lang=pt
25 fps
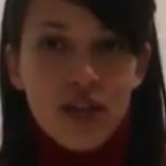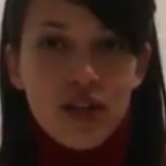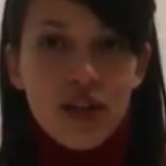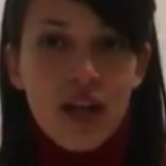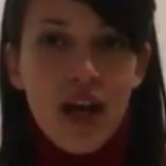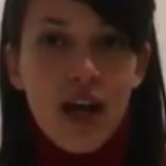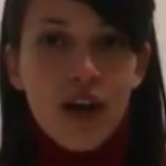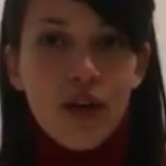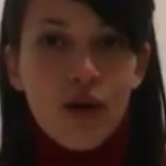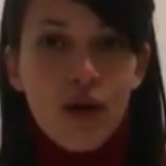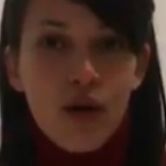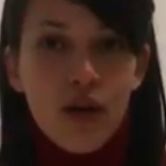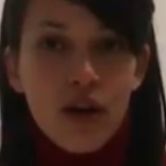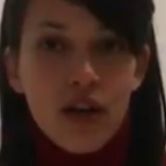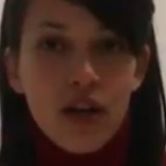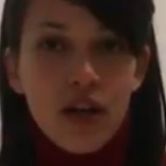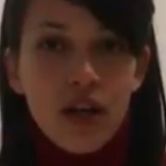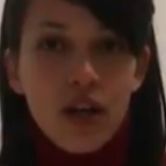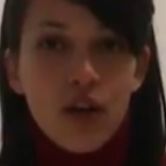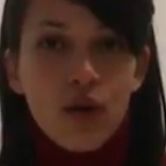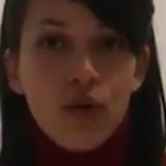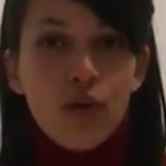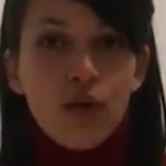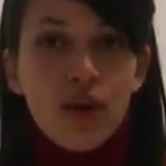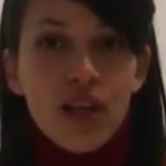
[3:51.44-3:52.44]
Está
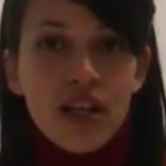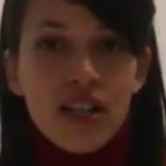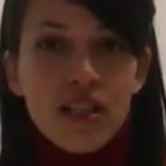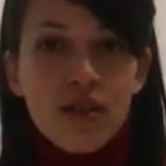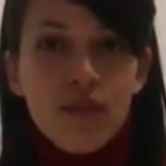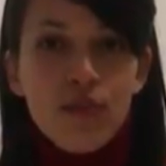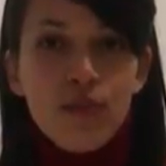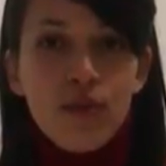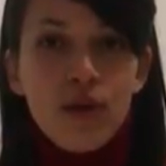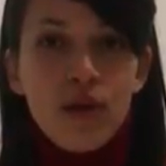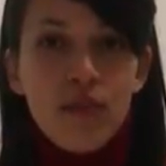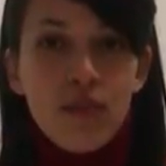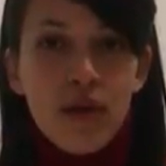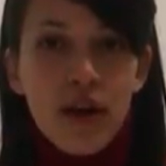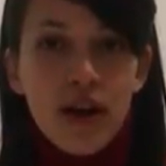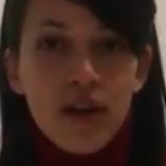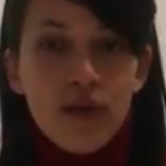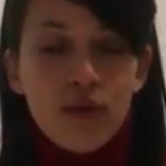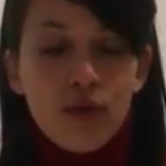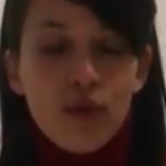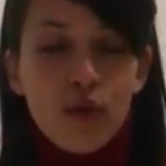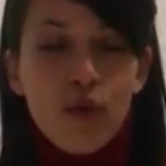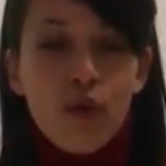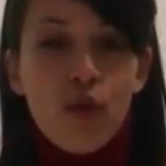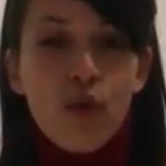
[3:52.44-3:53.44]
agora no
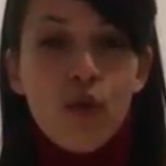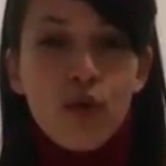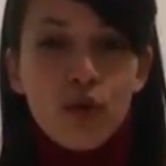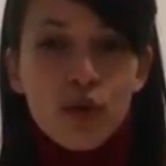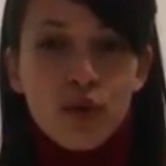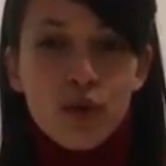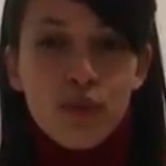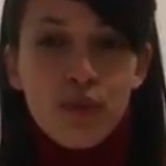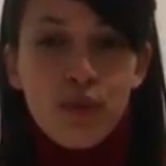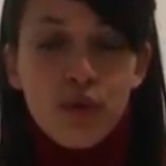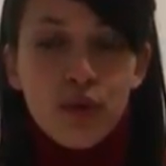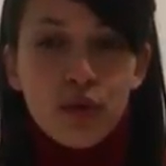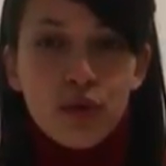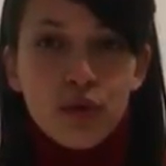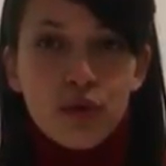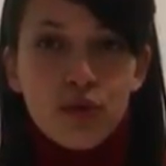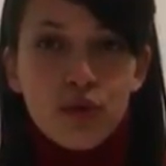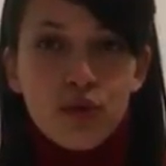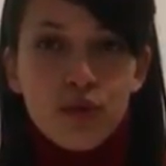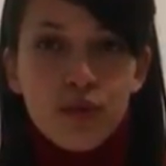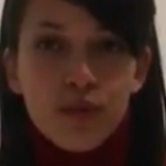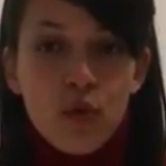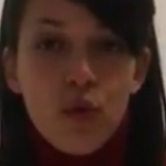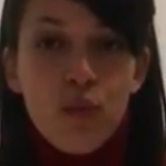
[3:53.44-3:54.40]
11º com 11 pontos.